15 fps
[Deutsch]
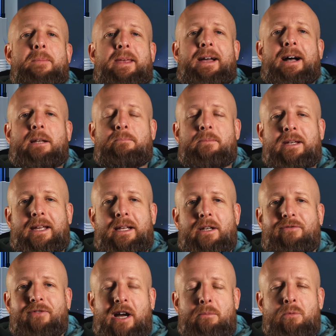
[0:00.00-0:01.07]
Er hat mir gegen
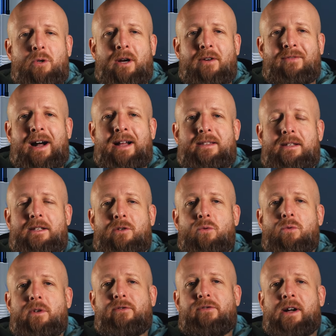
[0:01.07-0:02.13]
die Freiburger wahnsinnig
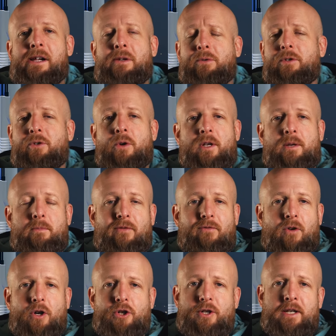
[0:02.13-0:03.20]
gut gefallen und ich könnte mir
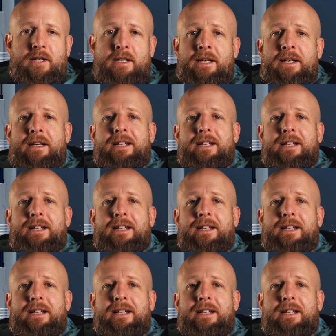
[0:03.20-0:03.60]
vorstellen,